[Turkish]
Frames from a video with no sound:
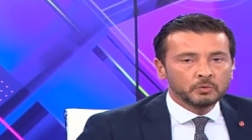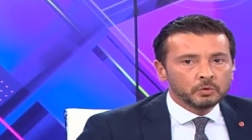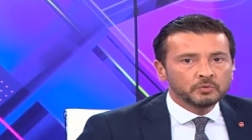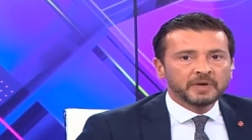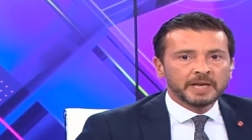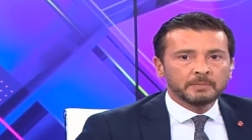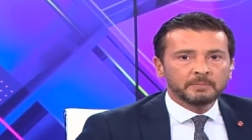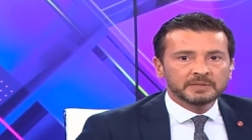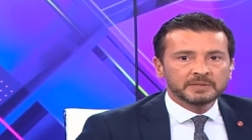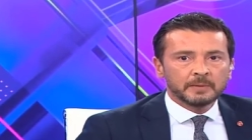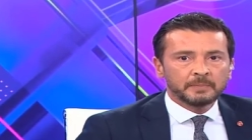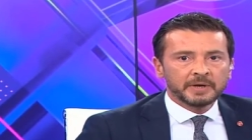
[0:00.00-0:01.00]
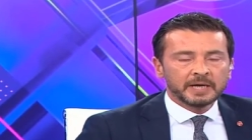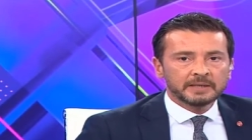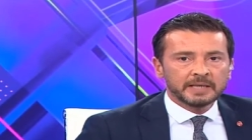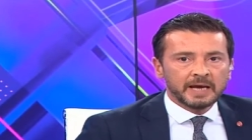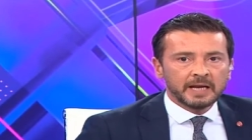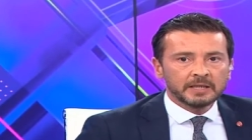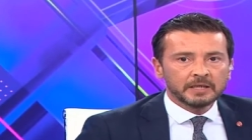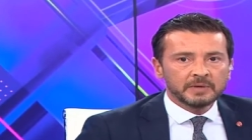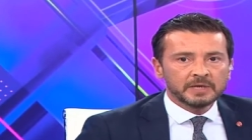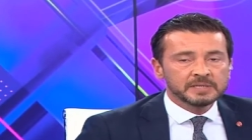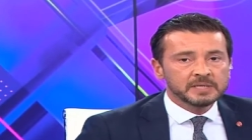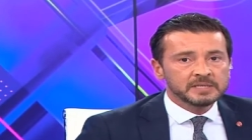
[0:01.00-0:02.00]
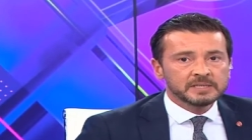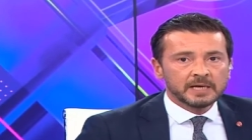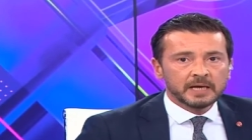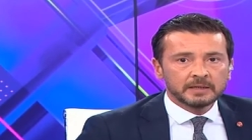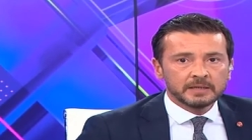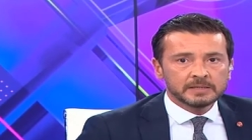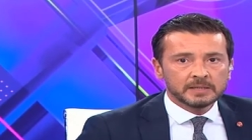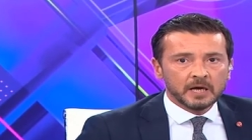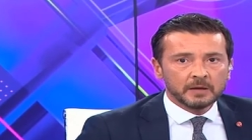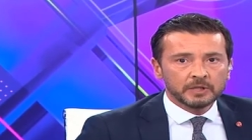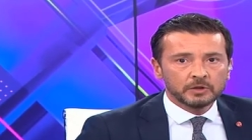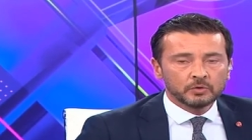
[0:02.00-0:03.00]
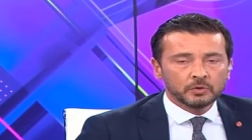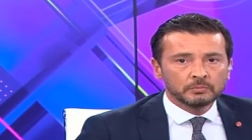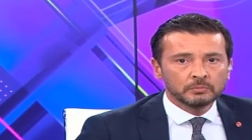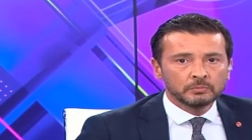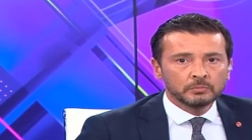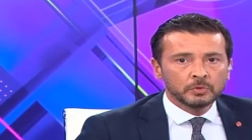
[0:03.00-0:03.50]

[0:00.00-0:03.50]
lütfen empati yaparak değerlendirmenizi sizlerden istirham ediyorum.